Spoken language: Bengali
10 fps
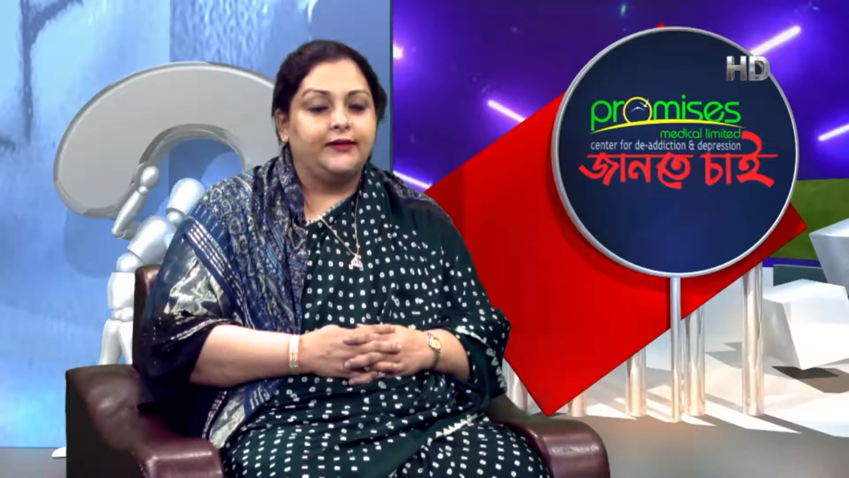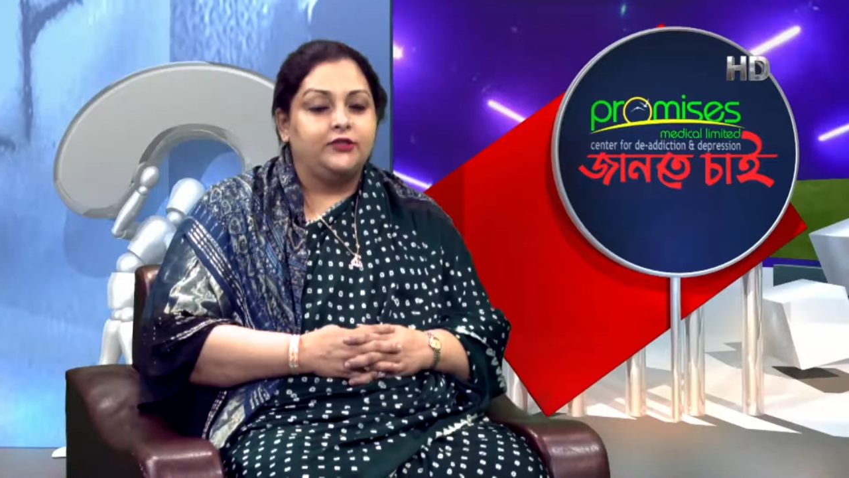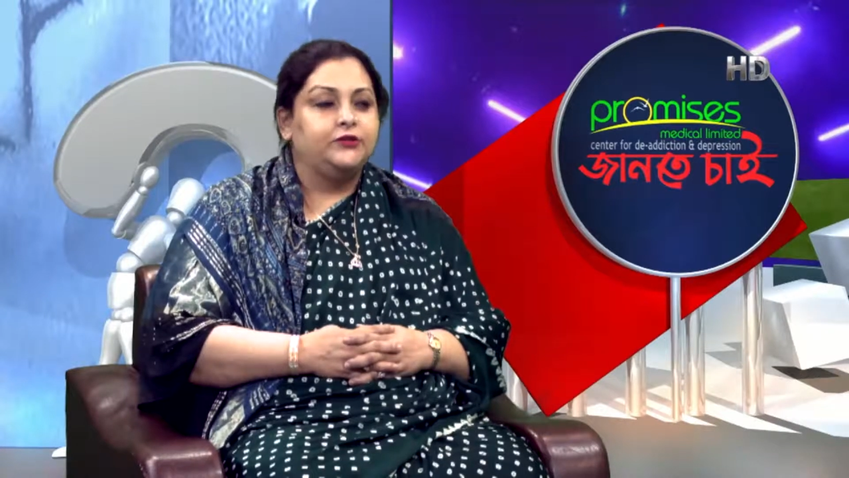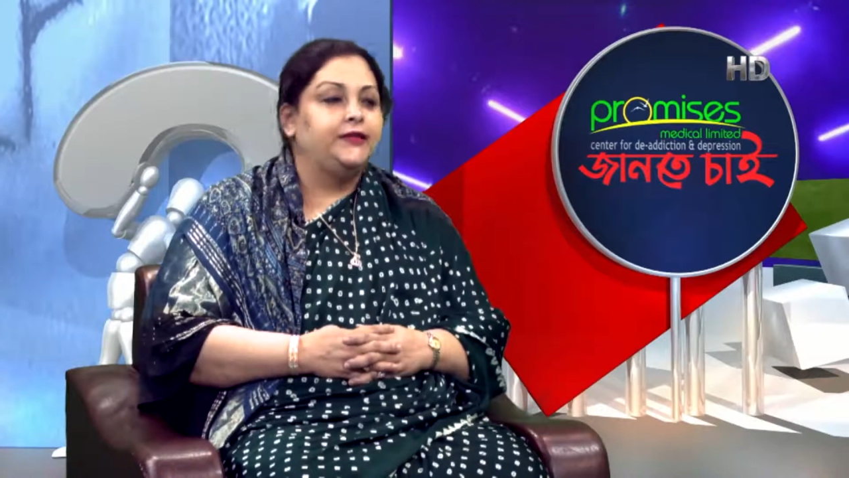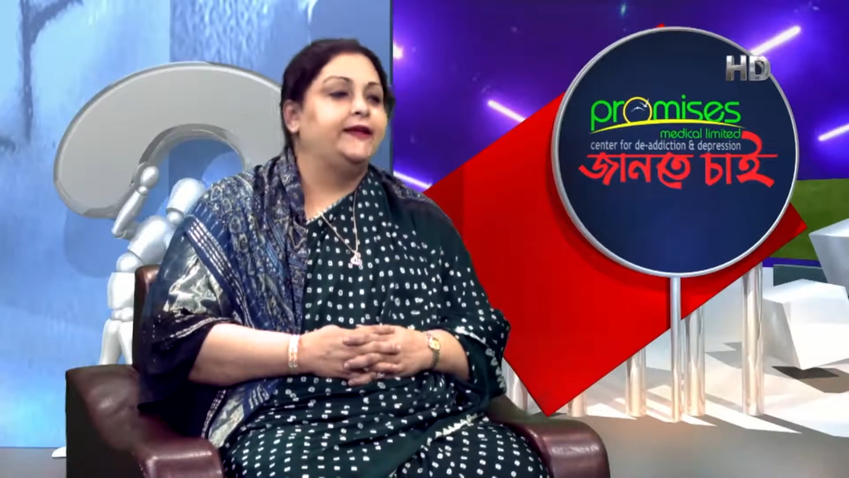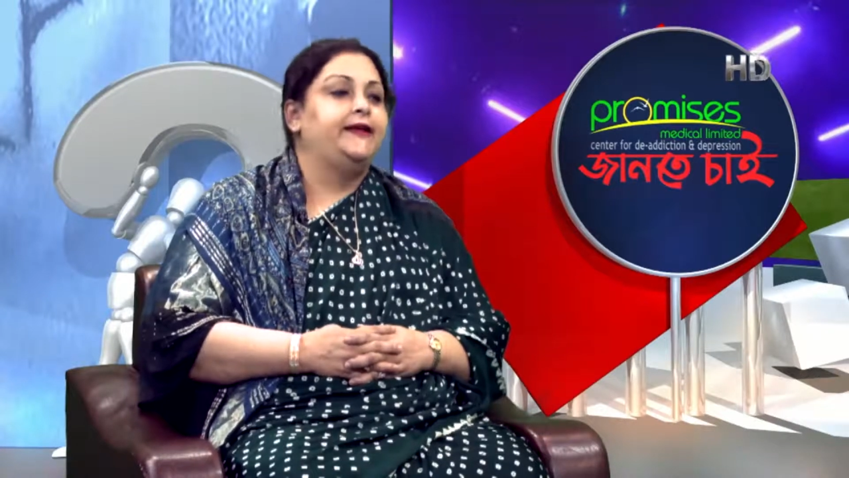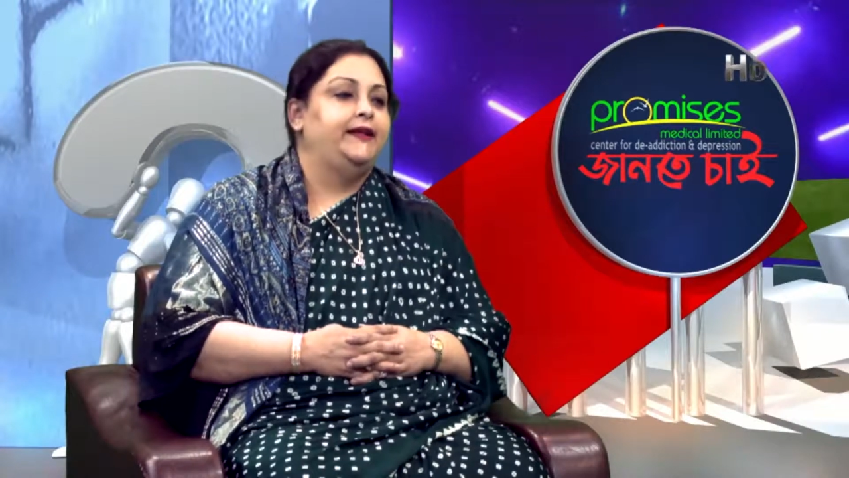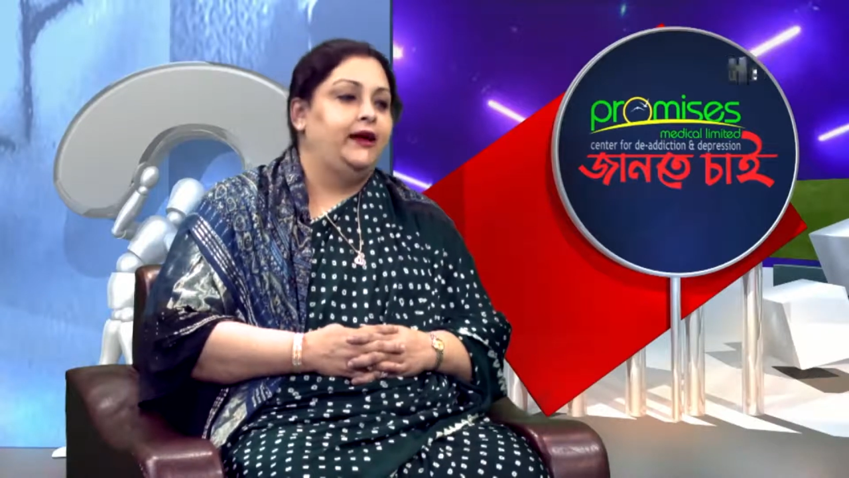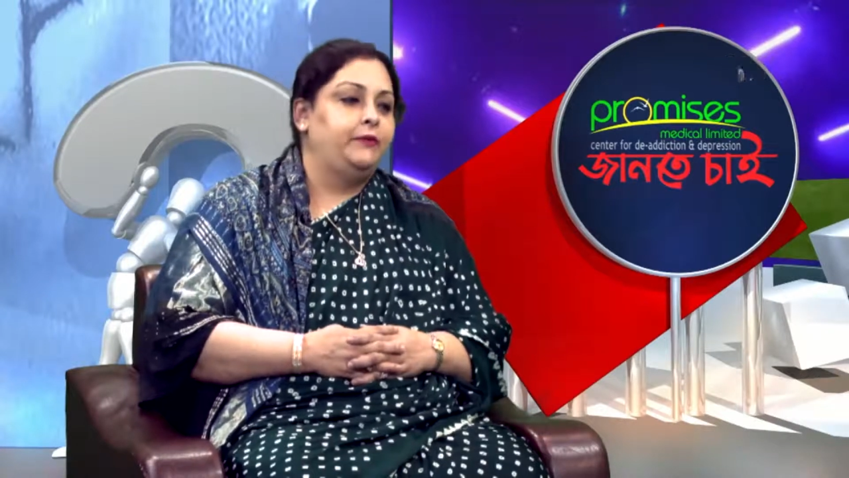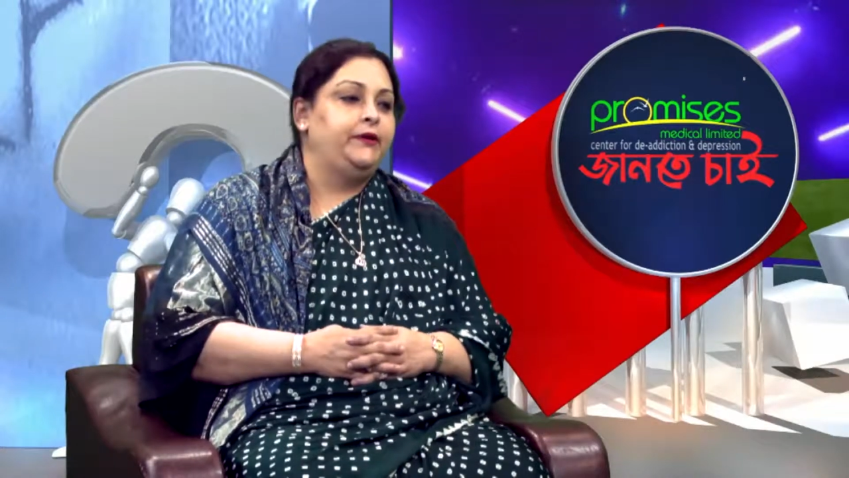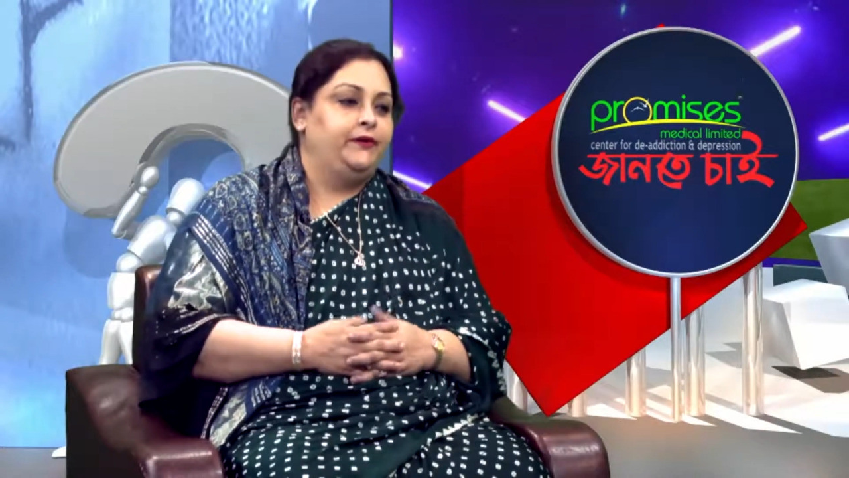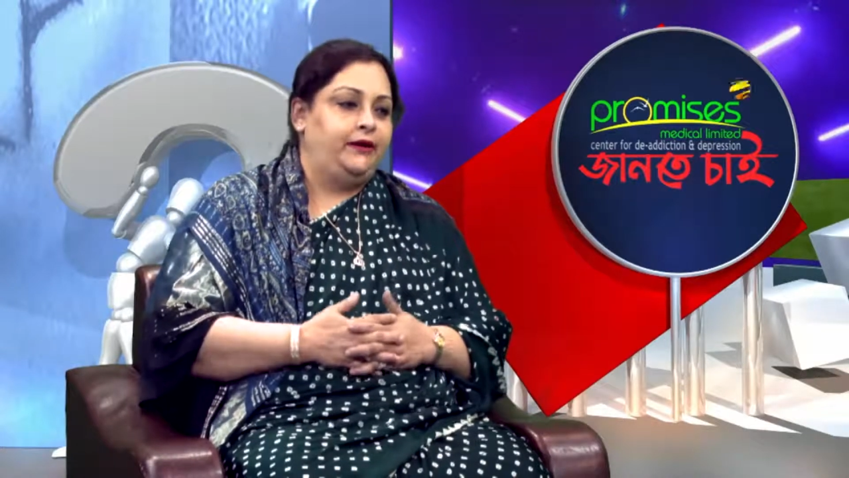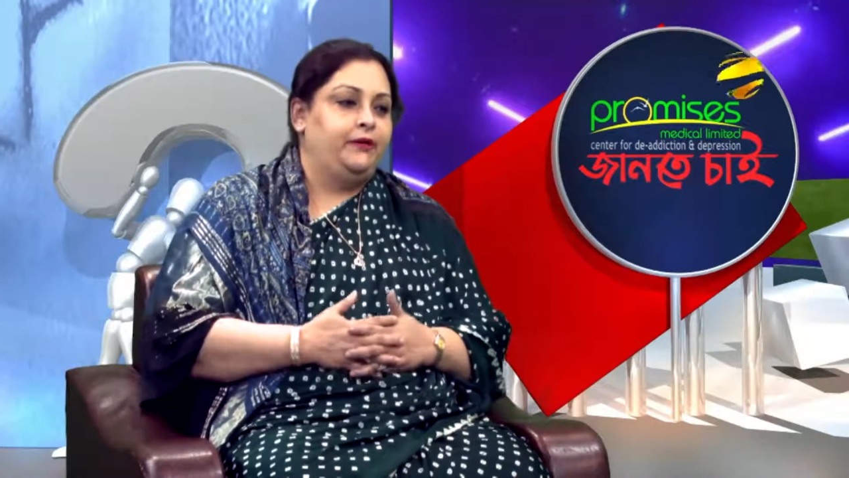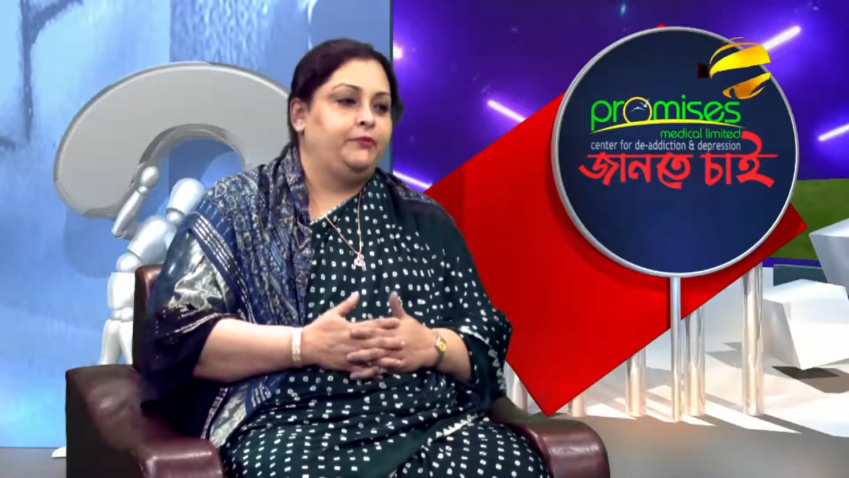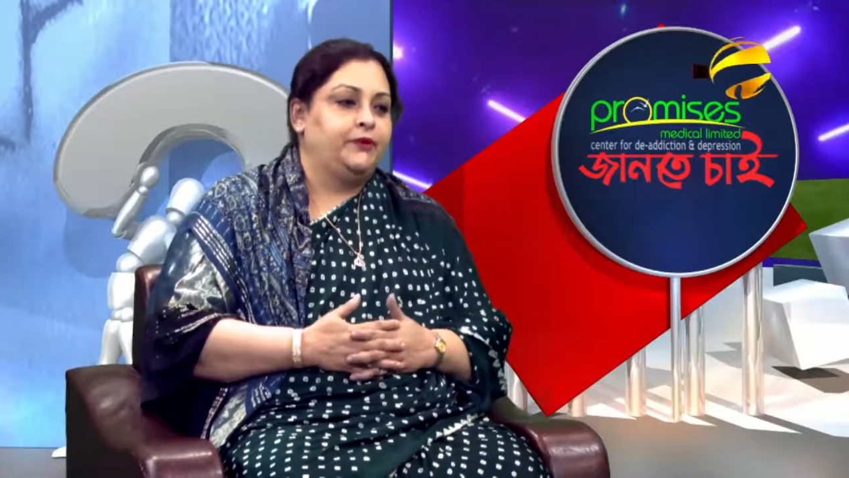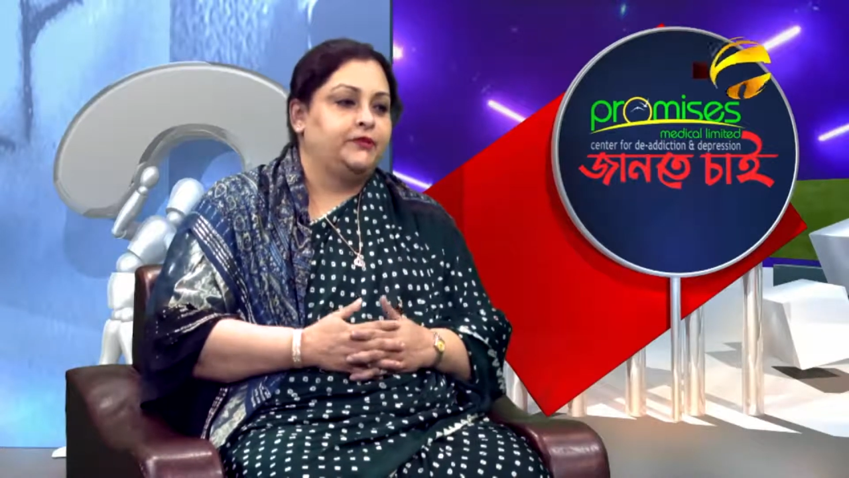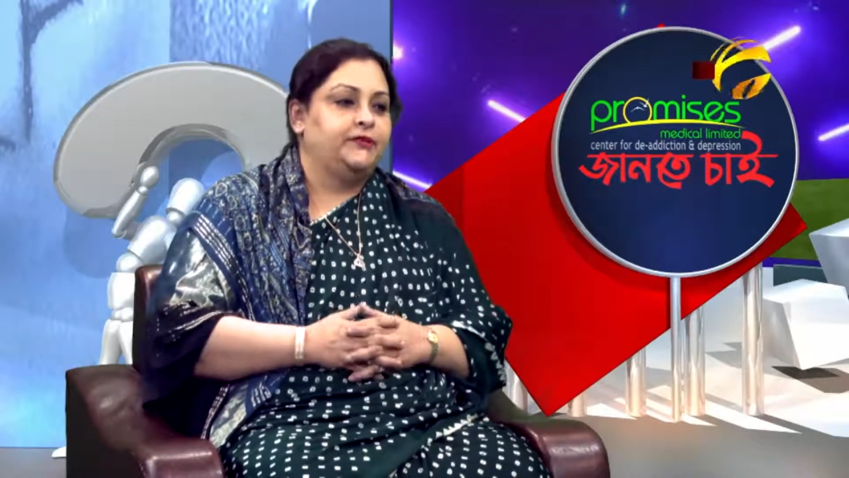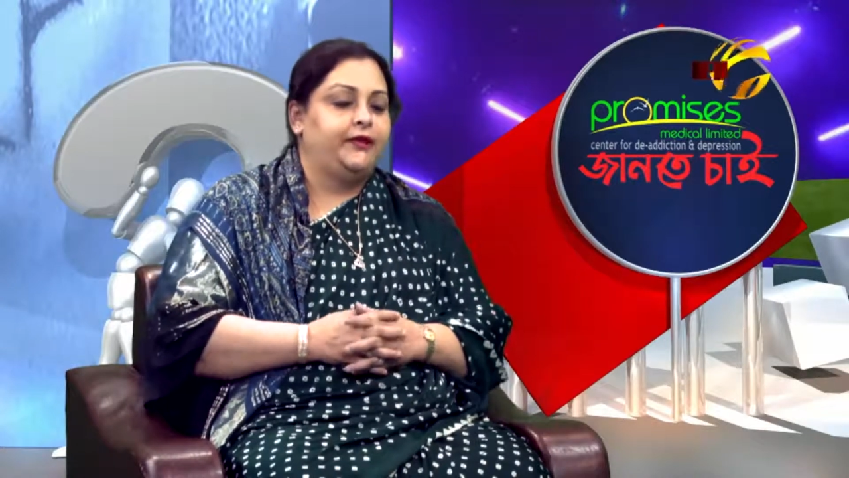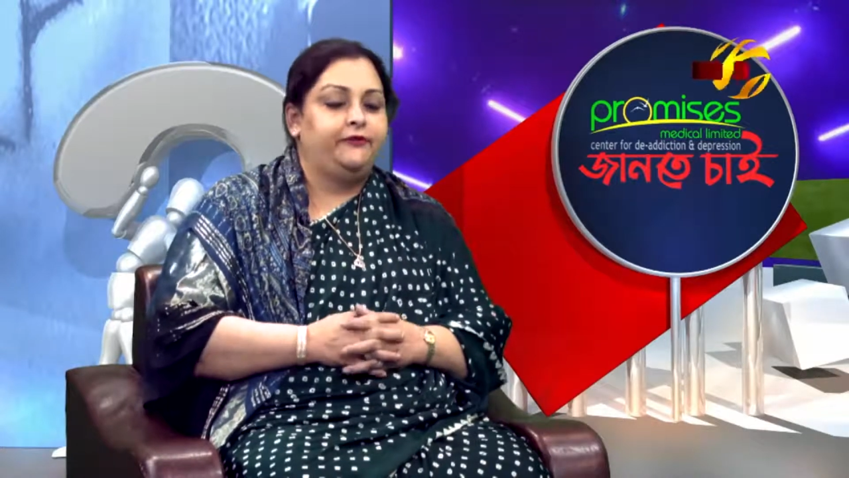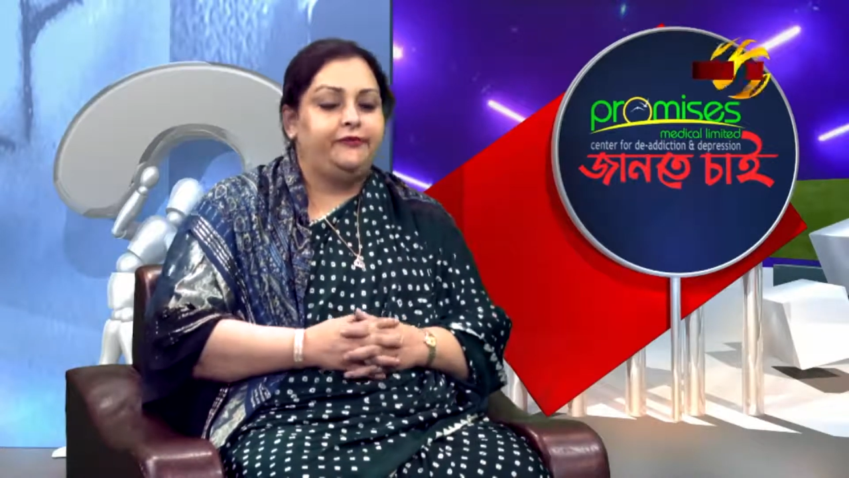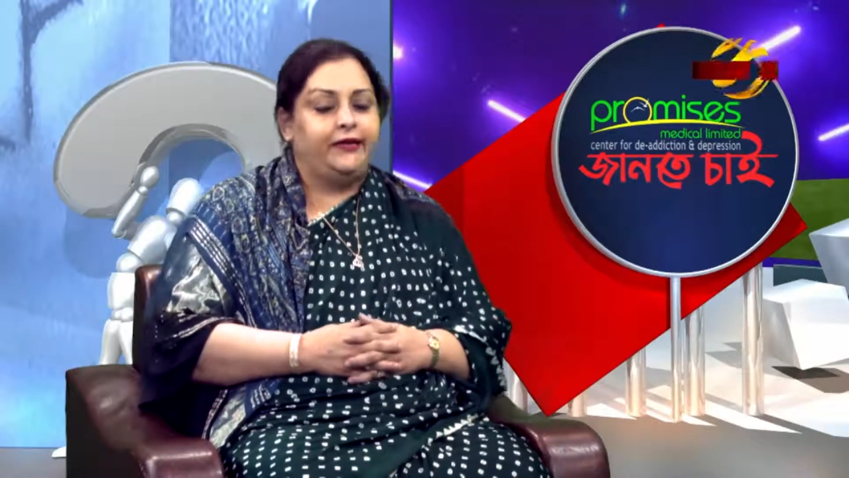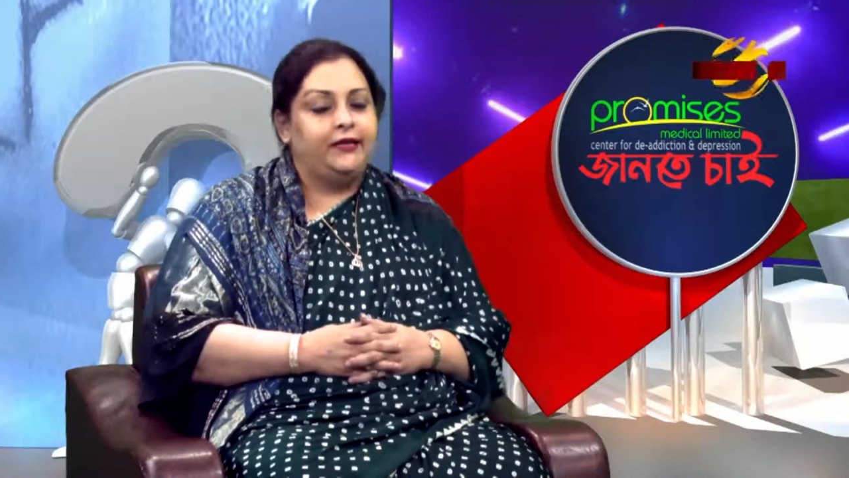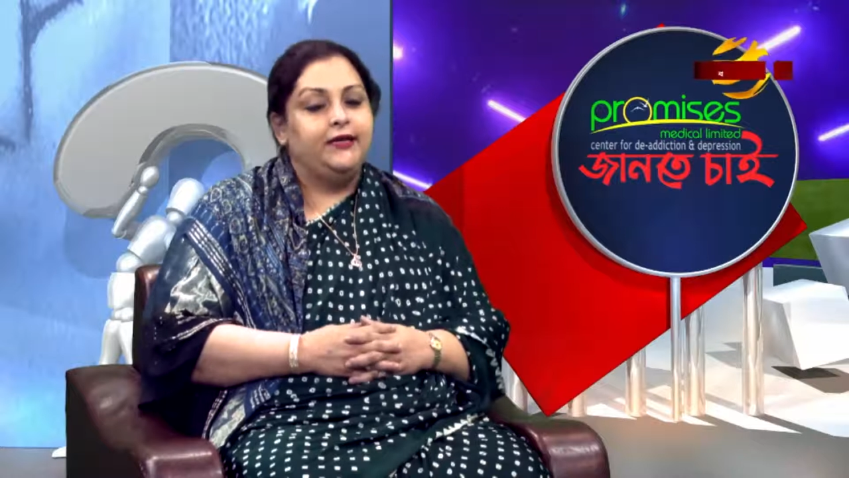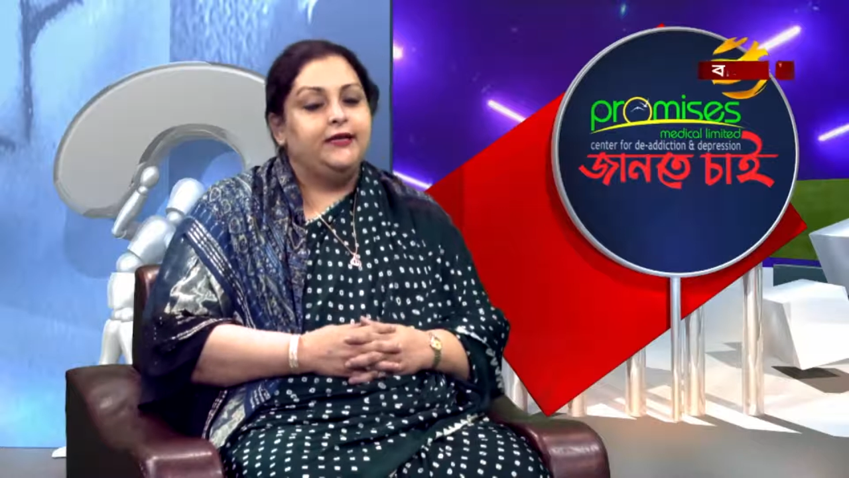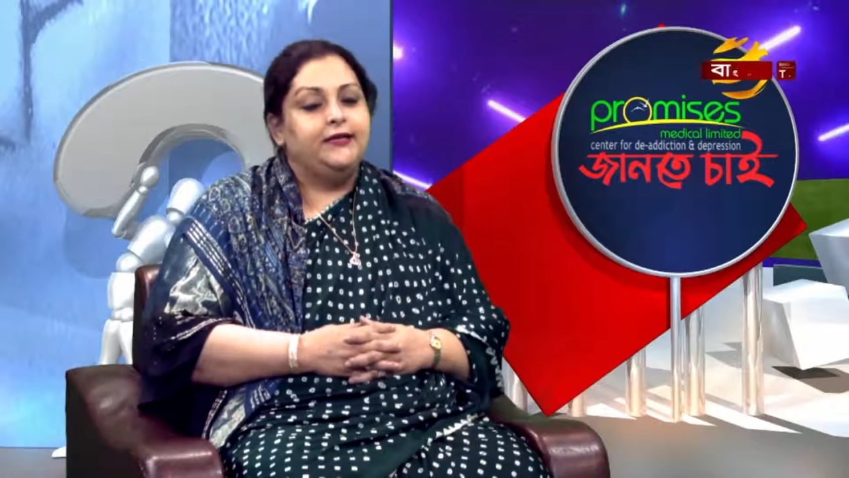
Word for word: কিছু দেখি না আমি আই পার্সোনালি ফিল